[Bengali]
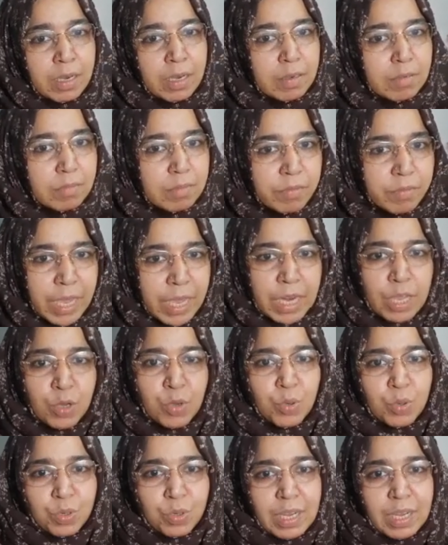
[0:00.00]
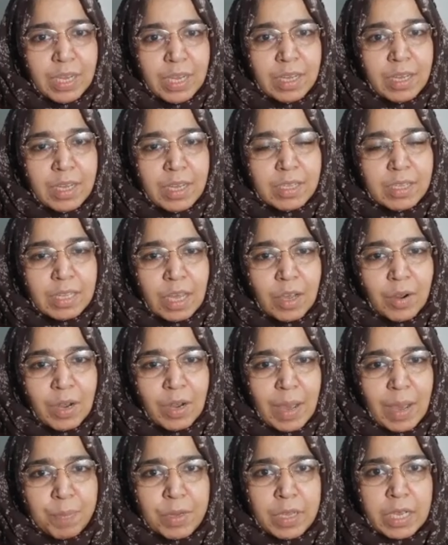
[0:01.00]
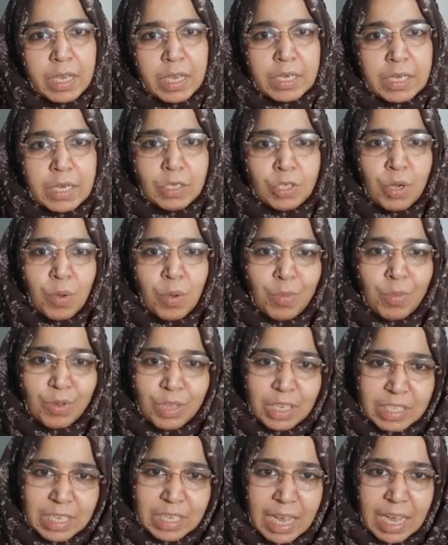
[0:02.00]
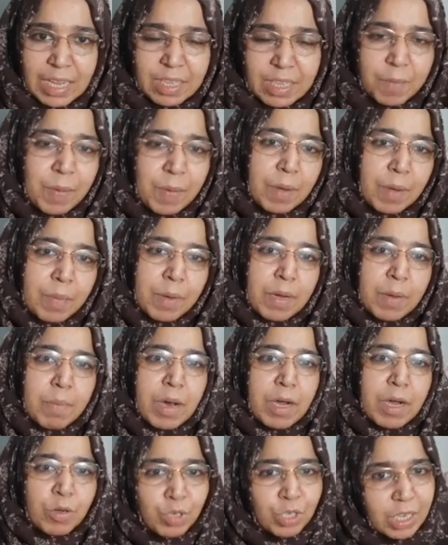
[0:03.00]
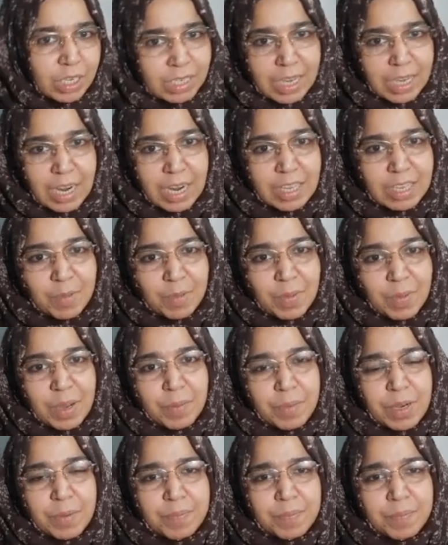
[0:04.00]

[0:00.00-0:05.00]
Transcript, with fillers: ভেরি গুড না তাহলে আপনি এটা সম্বন্ধে জানতে পারবেন মানুষকে জানাতে পারবেন